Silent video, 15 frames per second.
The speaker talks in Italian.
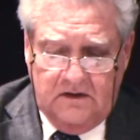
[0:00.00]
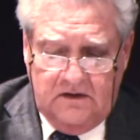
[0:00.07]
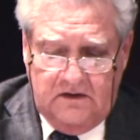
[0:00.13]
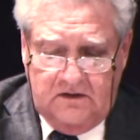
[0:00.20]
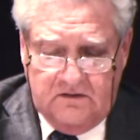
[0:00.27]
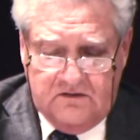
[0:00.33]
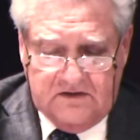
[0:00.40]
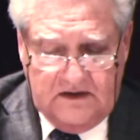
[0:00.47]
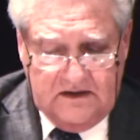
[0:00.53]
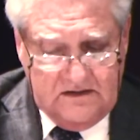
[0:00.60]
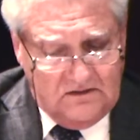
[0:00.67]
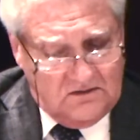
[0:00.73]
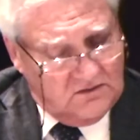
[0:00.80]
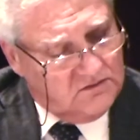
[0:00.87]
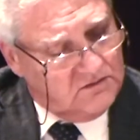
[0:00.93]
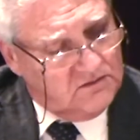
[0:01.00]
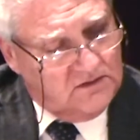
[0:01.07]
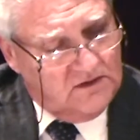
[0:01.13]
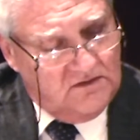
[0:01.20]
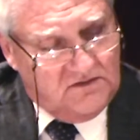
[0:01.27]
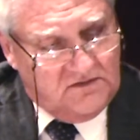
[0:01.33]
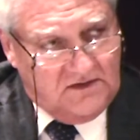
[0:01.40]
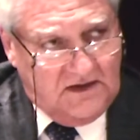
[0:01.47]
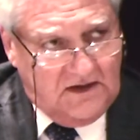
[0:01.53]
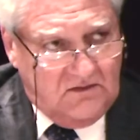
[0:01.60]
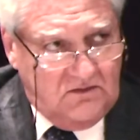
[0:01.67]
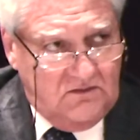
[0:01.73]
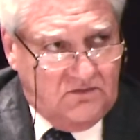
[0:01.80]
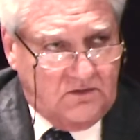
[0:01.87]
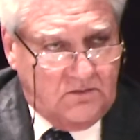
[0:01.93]
io genero e
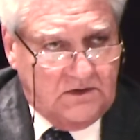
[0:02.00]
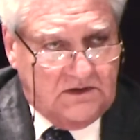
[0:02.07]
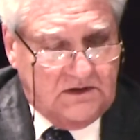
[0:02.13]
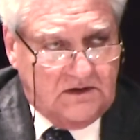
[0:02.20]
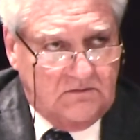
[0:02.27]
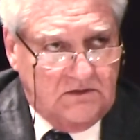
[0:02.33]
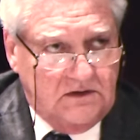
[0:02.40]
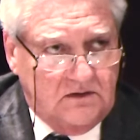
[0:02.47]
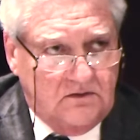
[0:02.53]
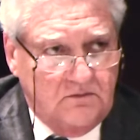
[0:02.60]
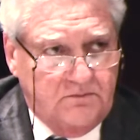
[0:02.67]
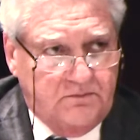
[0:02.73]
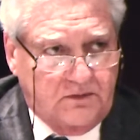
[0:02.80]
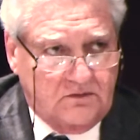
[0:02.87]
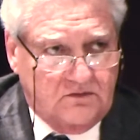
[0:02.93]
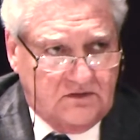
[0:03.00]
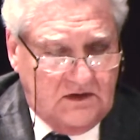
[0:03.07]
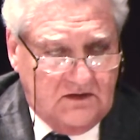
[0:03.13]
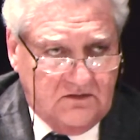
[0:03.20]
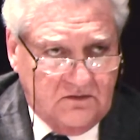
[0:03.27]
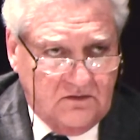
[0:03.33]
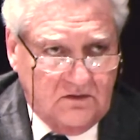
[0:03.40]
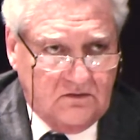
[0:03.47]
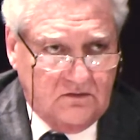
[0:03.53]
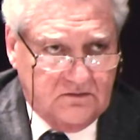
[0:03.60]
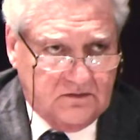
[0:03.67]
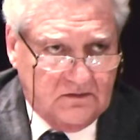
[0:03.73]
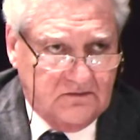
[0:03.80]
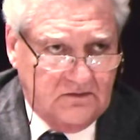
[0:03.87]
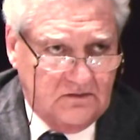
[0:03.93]
seguo informaticamente un processo di
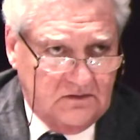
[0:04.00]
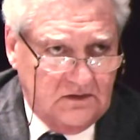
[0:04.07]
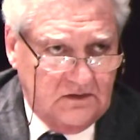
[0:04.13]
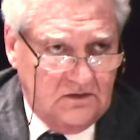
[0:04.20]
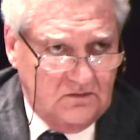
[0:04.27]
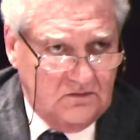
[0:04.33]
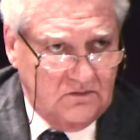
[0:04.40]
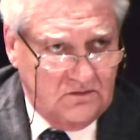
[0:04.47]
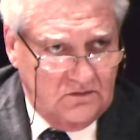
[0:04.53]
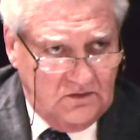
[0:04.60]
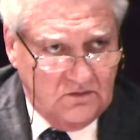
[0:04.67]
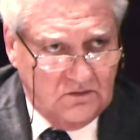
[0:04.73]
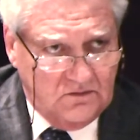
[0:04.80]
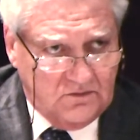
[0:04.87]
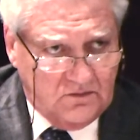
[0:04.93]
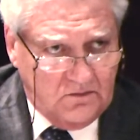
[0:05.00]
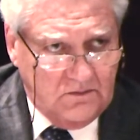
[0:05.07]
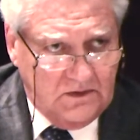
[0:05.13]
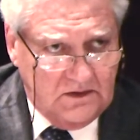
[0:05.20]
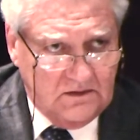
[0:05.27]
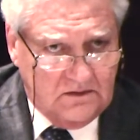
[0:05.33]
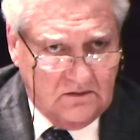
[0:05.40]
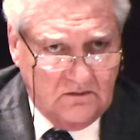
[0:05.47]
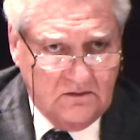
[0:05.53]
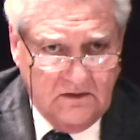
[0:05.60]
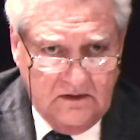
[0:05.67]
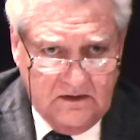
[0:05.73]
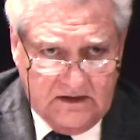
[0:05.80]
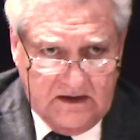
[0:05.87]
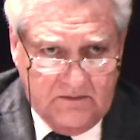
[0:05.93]
costruzione di uno, di uno strumento
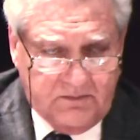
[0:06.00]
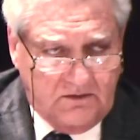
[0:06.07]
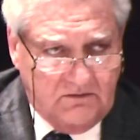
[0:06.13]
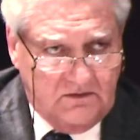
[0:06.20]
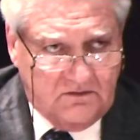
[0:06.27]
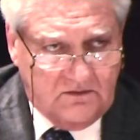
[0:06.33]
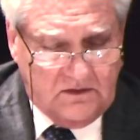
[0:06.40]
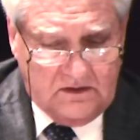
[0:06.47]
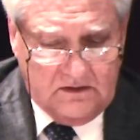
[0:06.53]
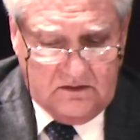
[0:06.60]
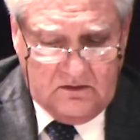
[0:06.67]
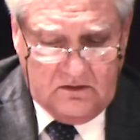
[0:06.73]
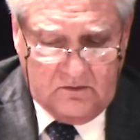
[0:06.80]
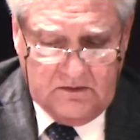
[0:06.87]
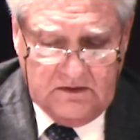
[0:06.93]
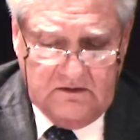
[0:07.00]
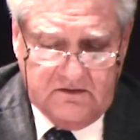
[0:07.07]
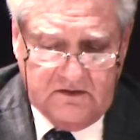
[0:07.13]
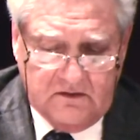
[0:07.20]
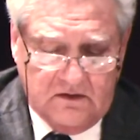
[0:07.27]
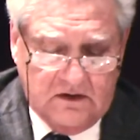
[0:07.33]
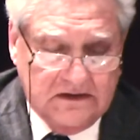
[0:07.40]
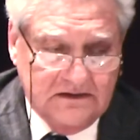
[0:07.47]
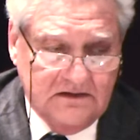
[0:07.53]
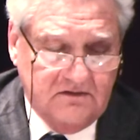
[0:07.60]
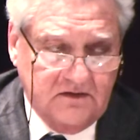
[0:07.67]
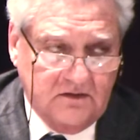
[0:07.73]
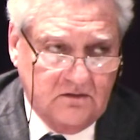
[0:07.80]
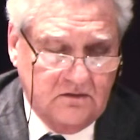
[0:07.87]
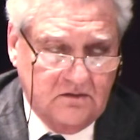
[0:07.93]
che è previsto dalla norma. Nel, seco- nel
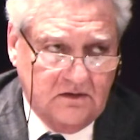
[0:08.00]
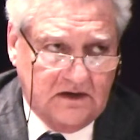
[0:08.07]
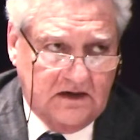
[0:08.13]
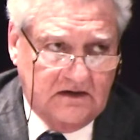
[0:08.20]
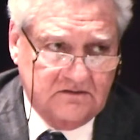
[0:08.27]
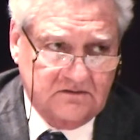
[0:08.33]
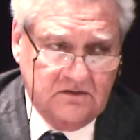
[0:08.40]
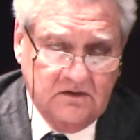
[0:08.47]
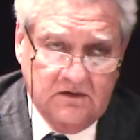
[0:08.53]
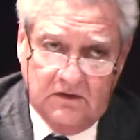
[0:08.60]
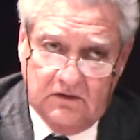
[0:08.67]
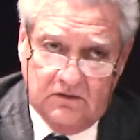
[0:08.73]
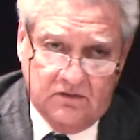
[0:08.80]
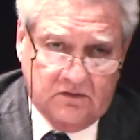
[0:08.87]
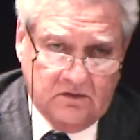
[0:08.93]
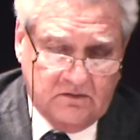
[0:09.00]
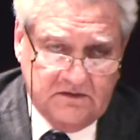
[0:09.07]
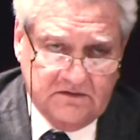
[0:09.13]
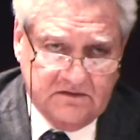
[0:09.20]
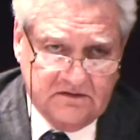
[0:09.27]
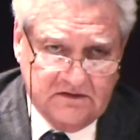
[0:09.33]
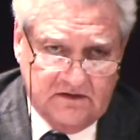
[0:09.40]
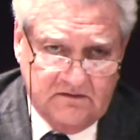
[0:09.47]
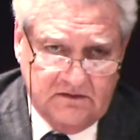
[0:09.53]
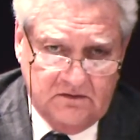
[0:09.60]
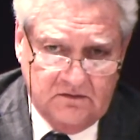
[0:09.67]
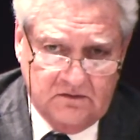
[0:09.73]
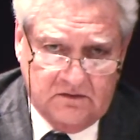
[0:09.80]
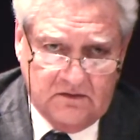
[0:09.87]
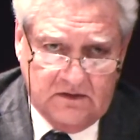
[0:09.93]
secondo caso tutto questo è già
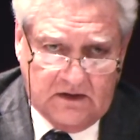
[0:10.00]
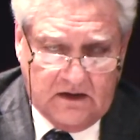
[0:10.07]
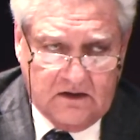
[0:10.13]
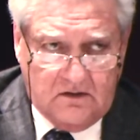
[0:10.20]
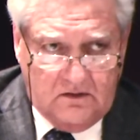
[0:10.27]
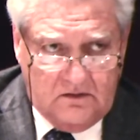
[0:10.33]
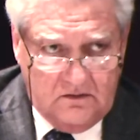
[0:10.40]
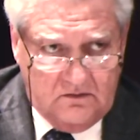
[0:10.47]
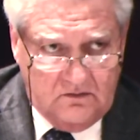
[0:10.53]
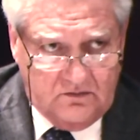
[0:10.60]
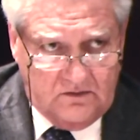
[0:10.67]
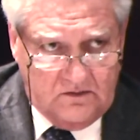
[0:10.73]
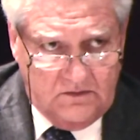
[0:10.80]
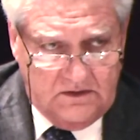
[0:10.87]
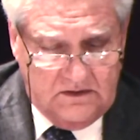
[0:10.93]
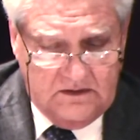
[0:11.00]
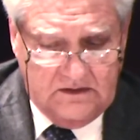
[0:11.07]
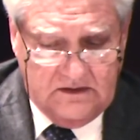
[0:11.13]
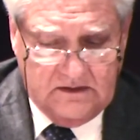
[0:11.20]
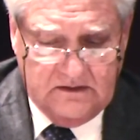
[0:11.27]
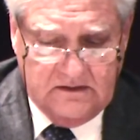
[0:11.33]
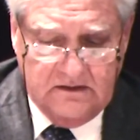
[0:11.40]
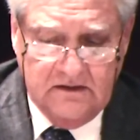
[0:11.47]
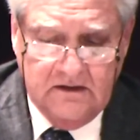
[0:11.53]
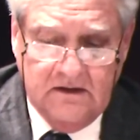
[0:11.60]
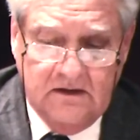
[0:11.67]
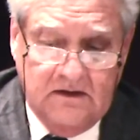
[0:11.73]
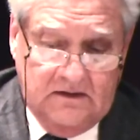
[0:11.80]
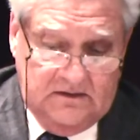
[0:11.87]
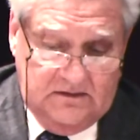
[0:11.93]
avvenuto e raccolgo solamente i dati.
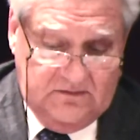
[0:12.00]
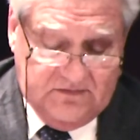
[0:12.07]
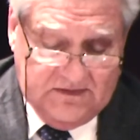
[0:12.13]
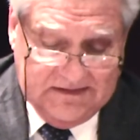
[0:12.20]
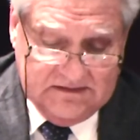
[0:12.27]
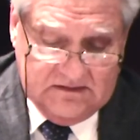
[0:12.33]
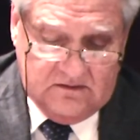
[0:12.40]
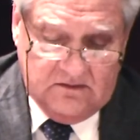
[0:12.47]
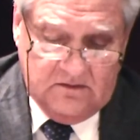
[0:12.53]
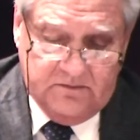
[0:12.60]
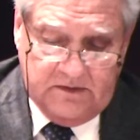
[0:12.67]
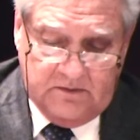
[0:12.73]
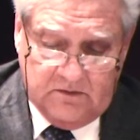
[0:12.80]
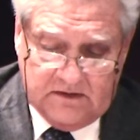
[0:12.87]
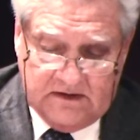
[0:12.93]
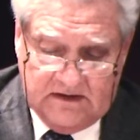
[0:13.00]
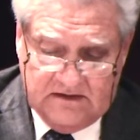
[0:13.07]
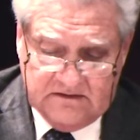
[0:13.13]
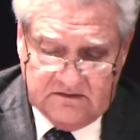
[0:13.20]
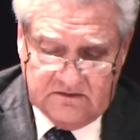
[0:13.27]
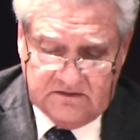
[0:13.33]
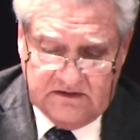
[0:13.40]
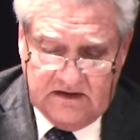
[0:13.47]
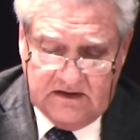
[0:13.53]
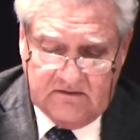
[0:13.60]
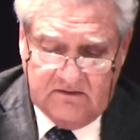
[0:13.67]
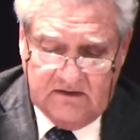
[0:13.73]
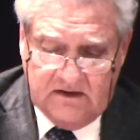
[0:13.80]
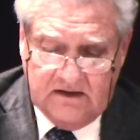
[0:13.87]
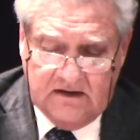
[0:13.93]
Di fatto il primo caso
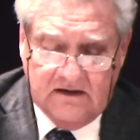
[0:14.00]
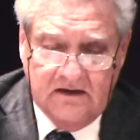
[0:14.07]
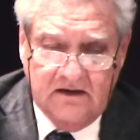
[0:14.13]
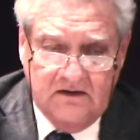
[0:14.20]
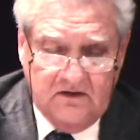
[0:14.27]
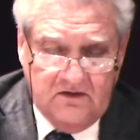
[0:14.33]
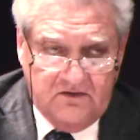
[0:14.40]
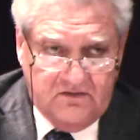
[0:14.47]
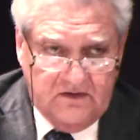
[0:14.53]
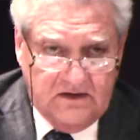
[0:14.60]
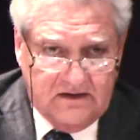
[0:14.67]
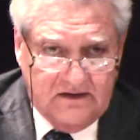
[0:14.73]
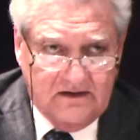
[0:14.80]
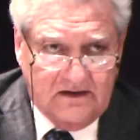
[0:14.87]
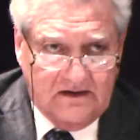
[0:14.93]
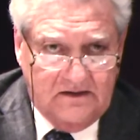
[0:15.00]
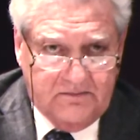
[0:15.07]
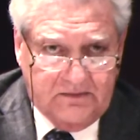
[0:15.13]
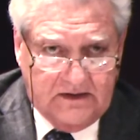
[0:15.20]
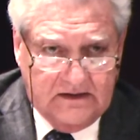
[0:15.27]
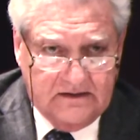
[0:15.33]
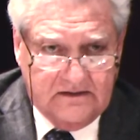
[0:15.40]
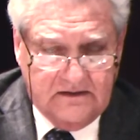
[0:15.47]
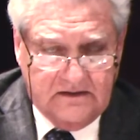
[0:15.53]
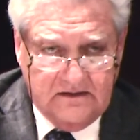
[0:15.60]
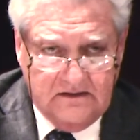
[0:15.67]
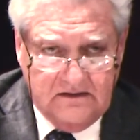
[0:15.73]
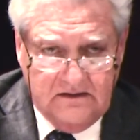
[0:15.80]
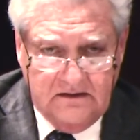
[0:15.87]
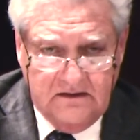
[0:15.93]
serve a sveltire le pratiche
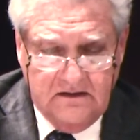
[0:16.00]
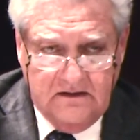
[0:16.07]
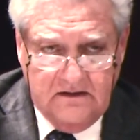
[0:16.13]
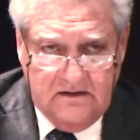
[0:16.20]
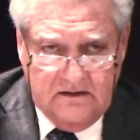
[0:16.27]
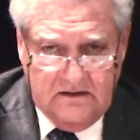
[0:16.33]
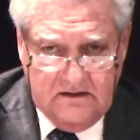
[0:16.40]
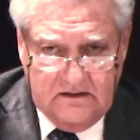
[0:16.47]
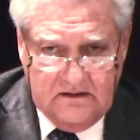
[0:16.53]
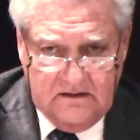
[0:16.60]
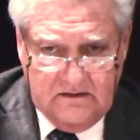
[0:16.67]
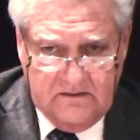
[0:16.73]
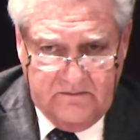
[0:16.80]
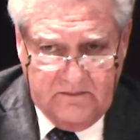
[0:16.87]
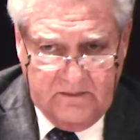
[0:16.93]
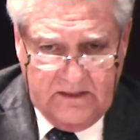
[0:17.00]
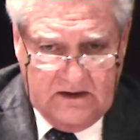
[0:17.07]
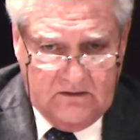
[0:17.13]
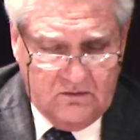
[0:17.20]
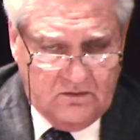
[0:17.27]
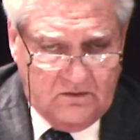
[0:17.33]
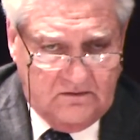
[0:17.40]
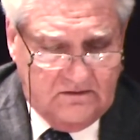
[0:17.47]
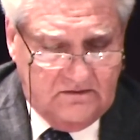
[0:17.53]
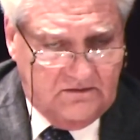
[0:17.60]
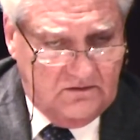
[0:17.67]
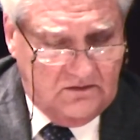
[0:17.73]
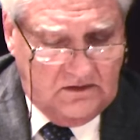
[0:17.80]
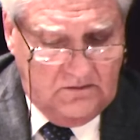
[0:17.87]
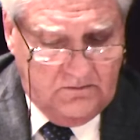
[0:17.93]
di ehm,
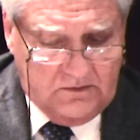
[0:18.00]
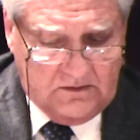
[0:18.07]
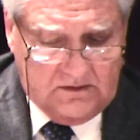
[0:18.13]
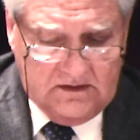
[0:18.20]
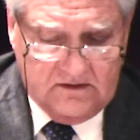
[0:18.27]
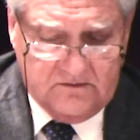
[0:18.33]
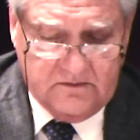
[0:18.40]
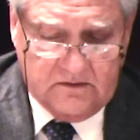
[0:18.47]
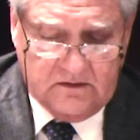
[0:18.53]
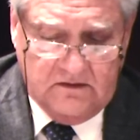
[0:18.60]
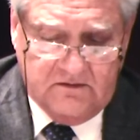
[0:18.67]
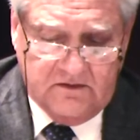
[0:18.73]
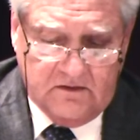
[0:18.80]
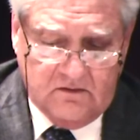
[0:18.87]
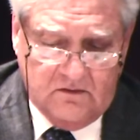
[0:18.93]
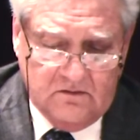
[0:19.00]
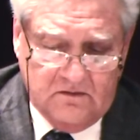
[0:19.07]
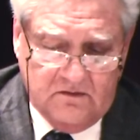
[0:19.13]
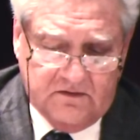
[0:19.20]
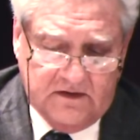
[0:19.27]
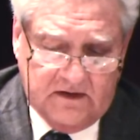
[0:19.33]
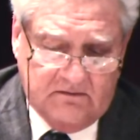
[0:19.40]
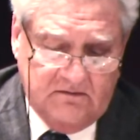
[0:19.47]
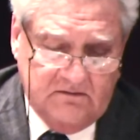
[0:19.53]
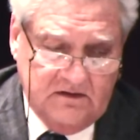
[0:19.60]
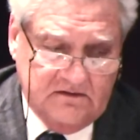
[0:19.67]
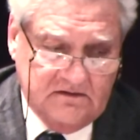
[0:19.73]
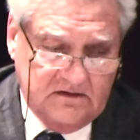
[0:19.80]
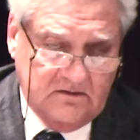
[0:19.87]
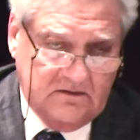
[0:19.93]
autorizzazione all'import-export. Il secondo serve
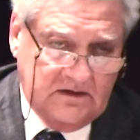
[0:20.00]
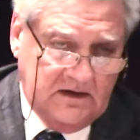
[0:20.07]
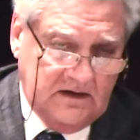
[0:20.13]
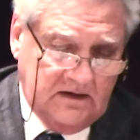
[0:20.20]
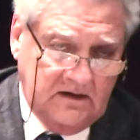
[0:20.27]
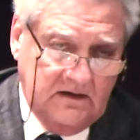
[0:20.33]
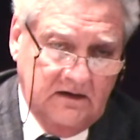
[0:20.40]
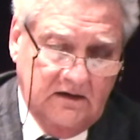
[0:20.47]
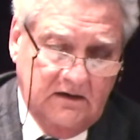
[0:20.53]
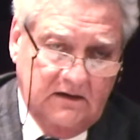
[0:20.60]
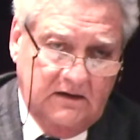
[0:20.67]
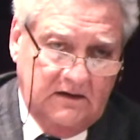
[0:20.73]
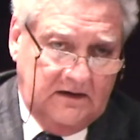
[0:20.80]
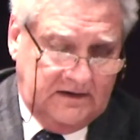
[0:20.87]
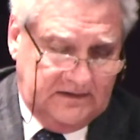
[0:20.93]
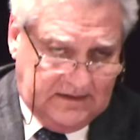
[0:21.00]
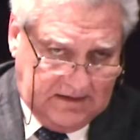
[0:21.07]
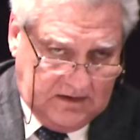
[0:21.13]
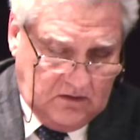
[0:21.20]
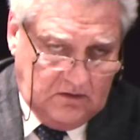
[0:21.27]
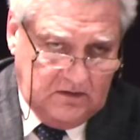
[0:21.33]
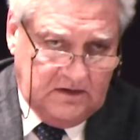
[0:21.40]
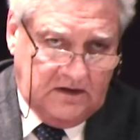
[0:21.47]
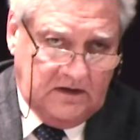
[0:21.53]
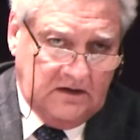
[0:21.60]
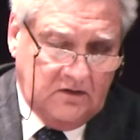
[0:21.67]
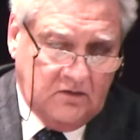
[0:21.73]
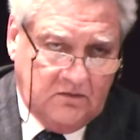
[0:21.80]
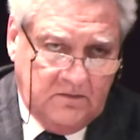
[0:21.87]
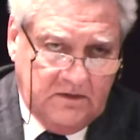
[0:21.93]
invece ad adottare, ad raccogliere la
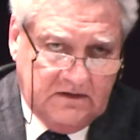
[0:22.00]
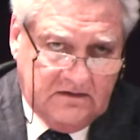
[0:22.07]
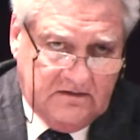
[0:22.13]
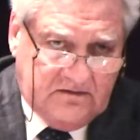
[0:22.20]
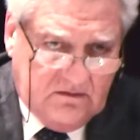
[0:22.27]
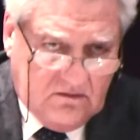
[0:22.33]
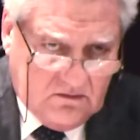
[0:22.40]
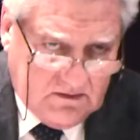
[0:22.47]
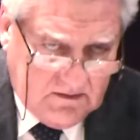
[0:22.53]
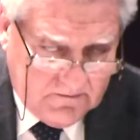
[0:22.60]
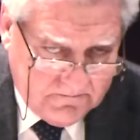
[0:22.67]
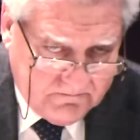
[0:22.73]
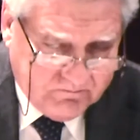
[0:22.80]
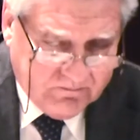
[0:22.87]
documentazione